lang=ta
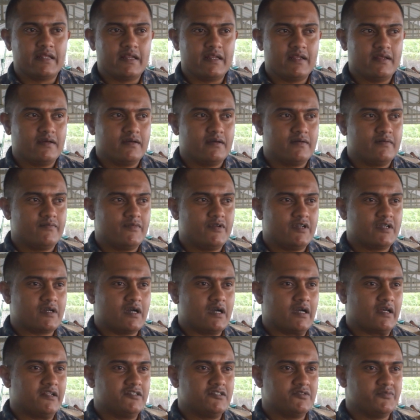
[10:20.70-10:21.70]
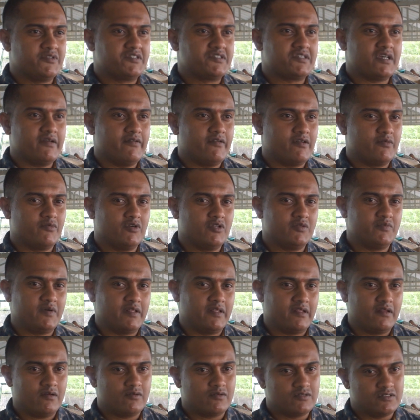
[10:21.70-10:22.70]
எருமே காங்கிரஸும் மிக்ஸ் ஆகி வரும்போது
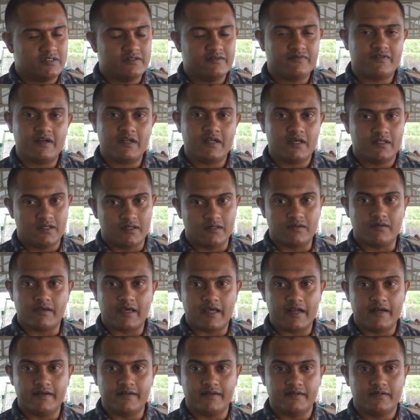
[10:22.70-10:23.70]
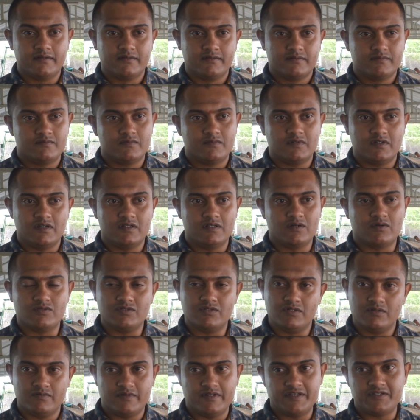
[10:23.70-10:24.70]
பார்த்தீங்கன்னா கொஞ்சம் டிஃப்ரெண்ட்டாக தான் இருக்கும் கேரக்டர் அது
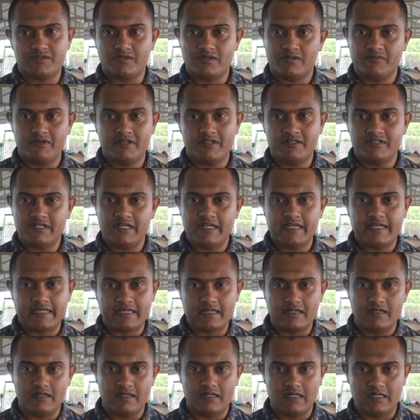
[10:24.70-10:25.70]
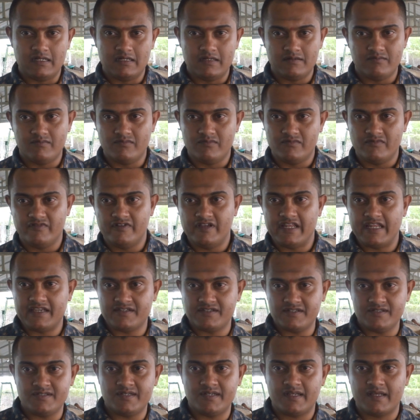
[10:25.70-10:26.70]
கொஞ்சம் நீங்கள் சொன்ன மாதிரி ஜென்டிக்கல்
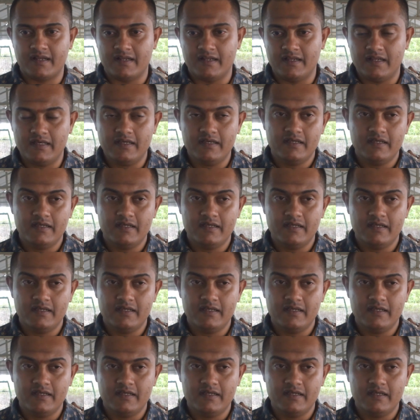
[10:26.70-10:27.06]
வேரியேஷன்ஸ் இருக்கிறதுனால